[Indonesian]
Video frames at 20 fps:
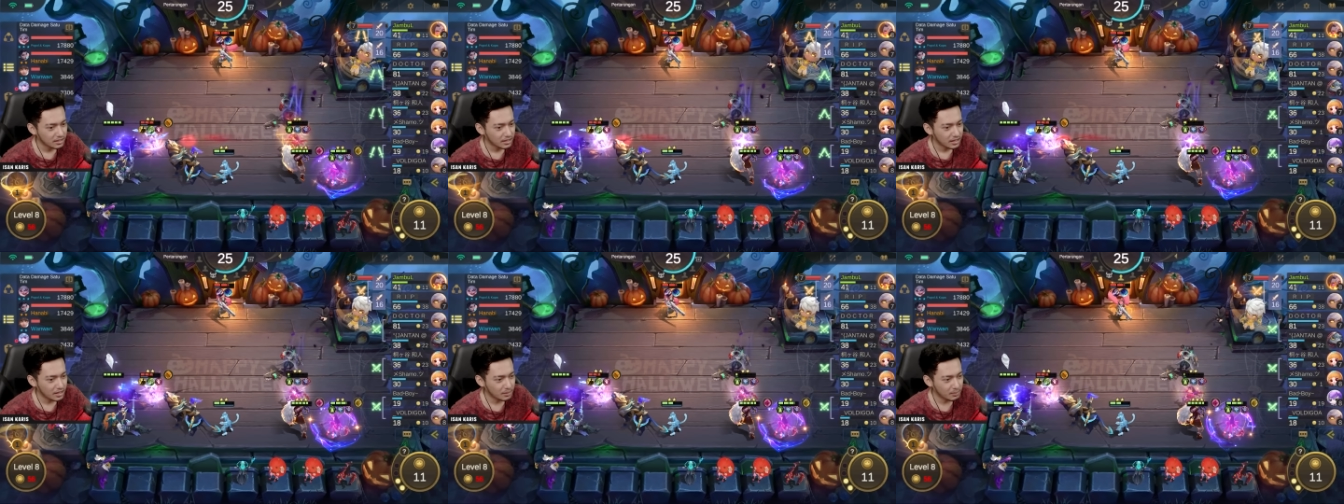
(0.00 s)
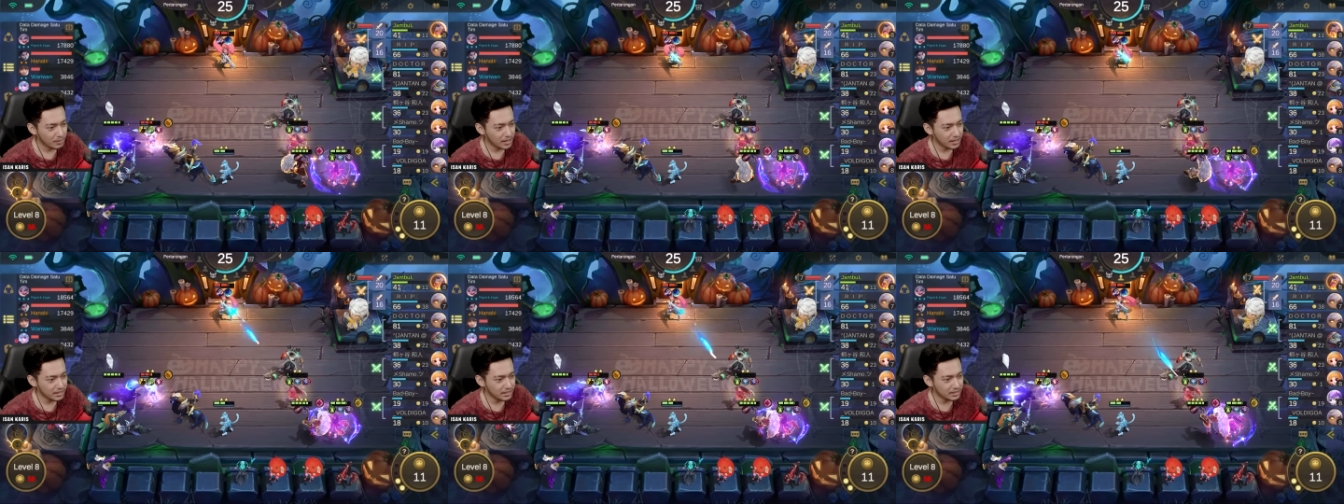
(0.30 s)

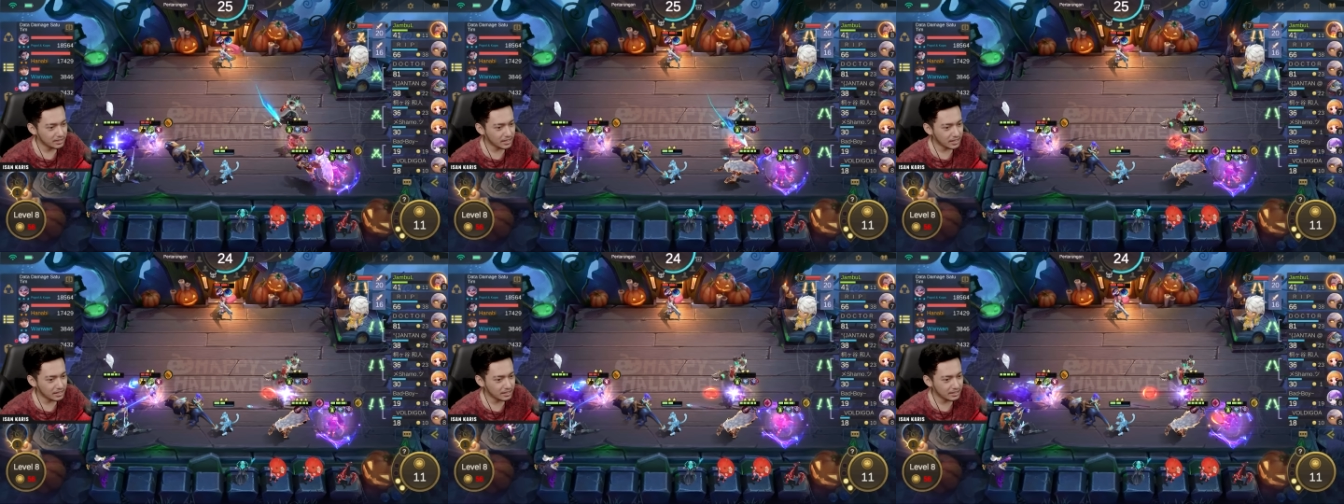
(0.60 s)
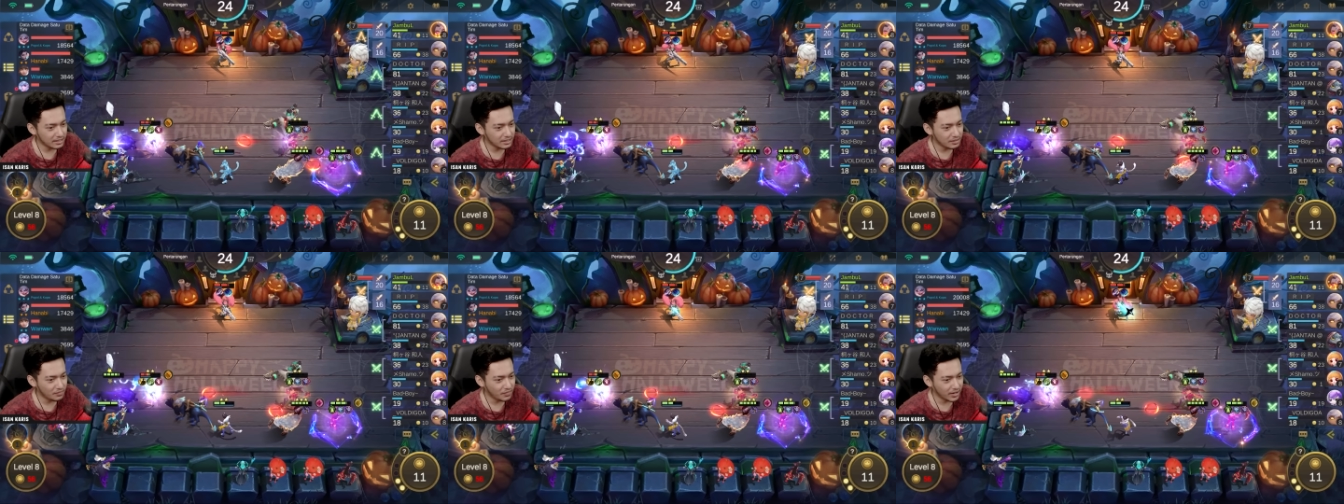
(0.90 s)
Apalagi ntar
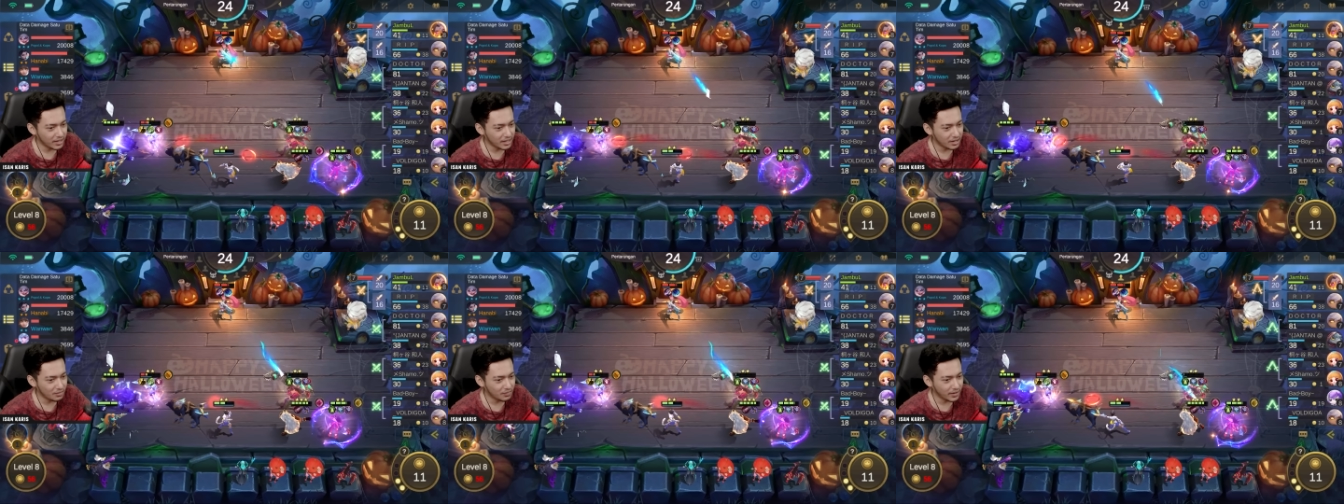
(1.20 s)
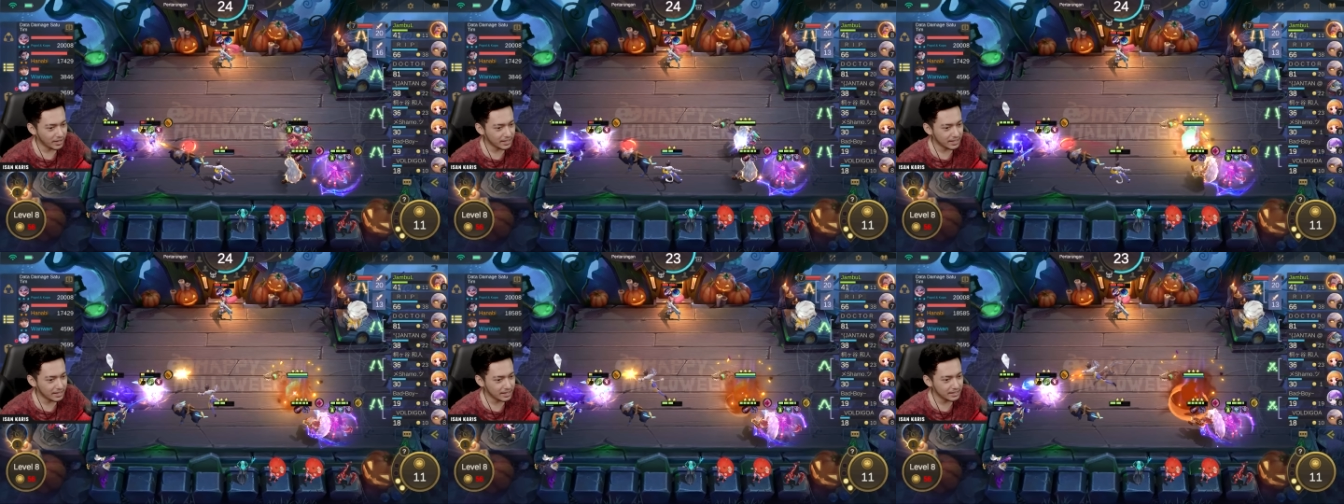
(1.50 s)
nih
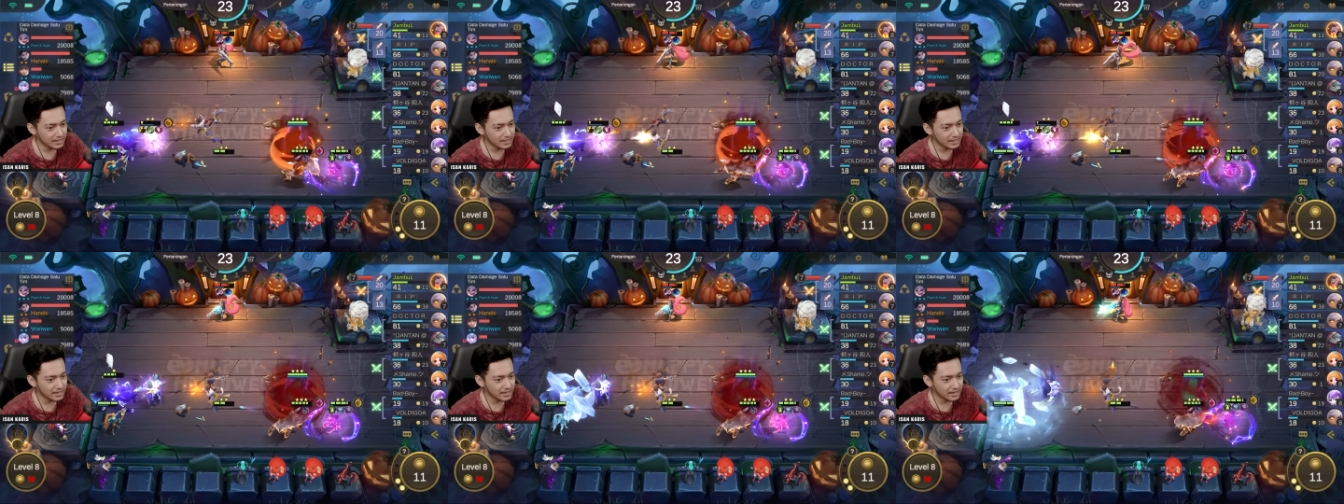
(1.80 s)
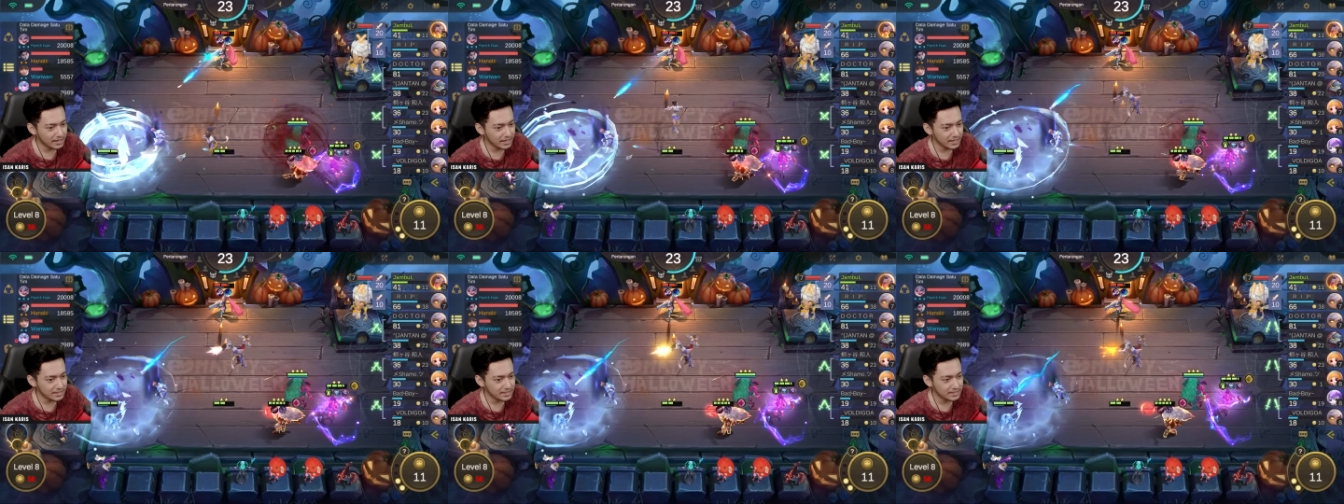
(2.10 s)
ngefire-fire anjir
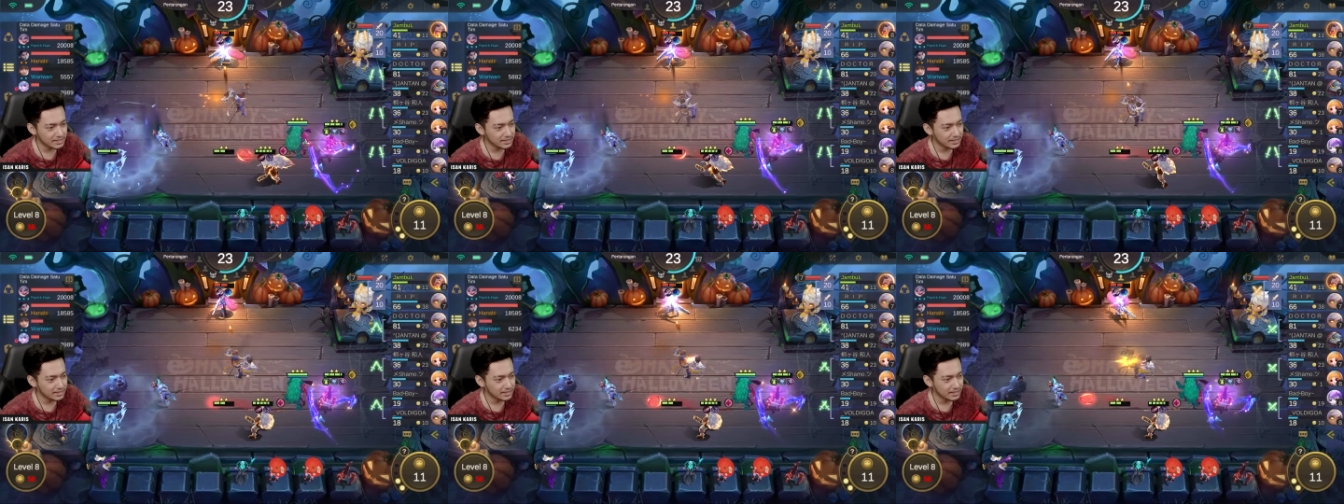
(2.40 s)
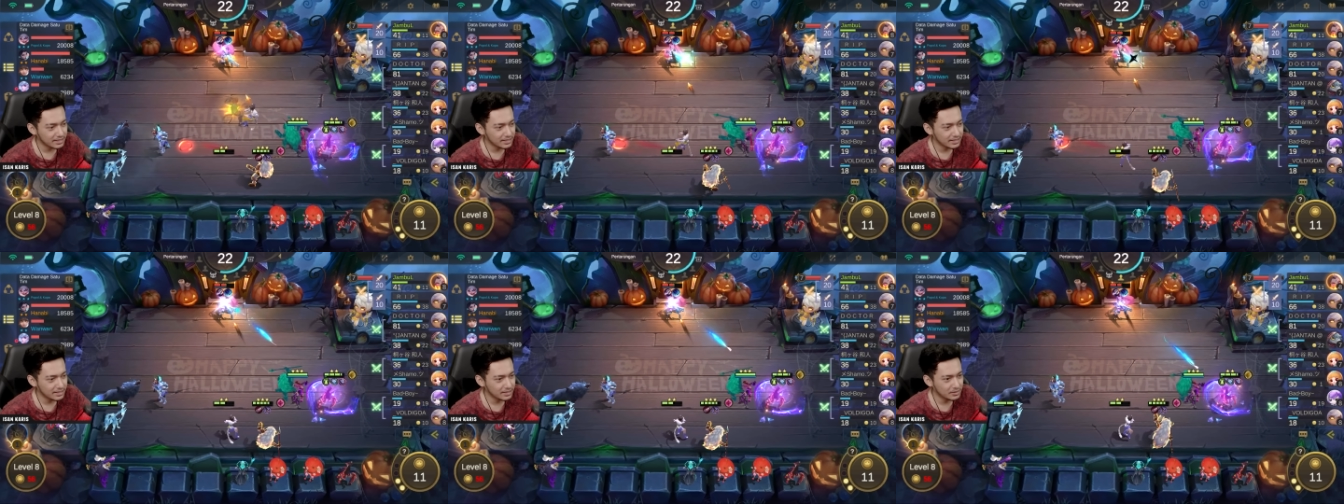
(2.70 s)
guys
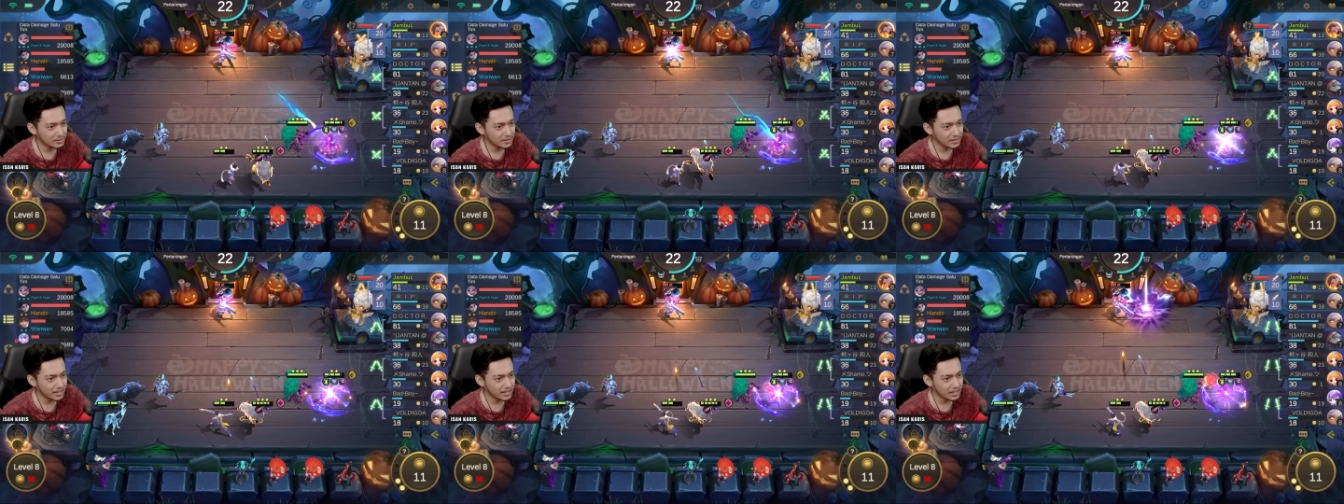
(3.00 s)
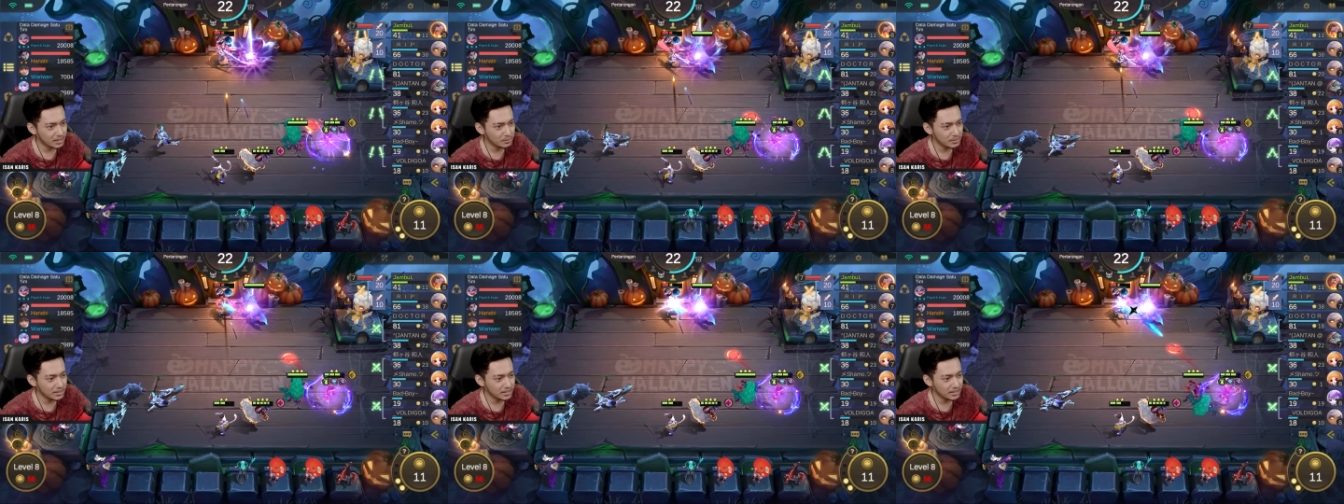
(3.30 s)
Ini ulti
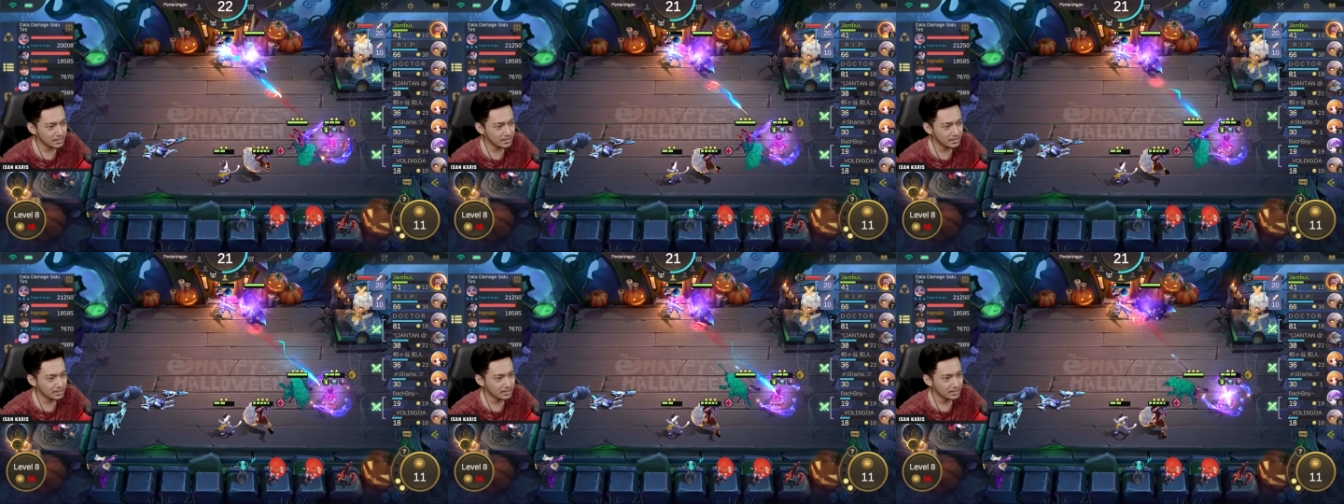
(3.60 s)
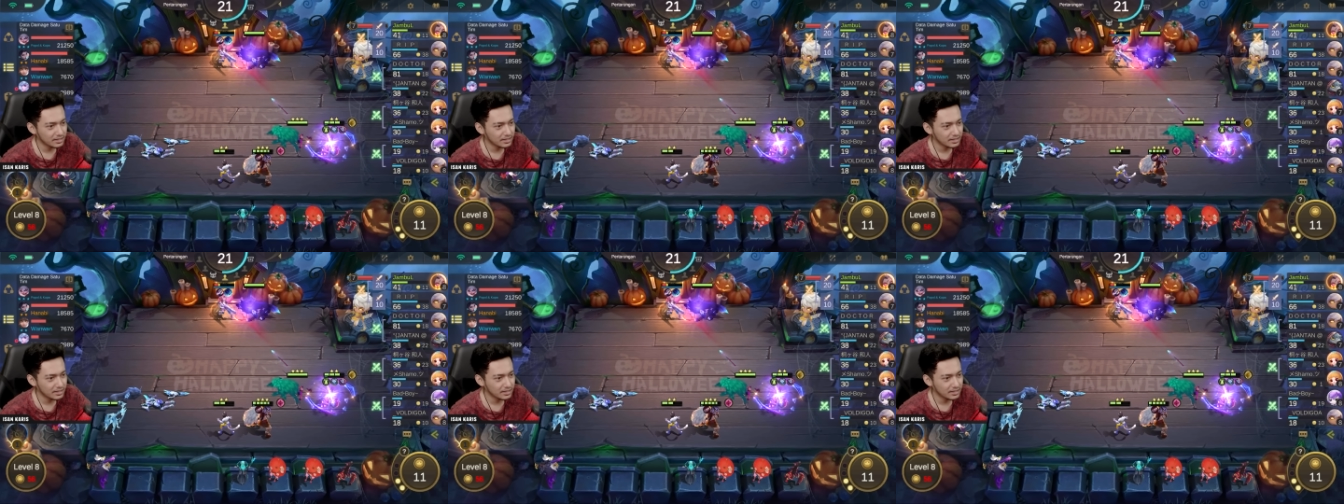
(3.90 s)
Hanabinya nih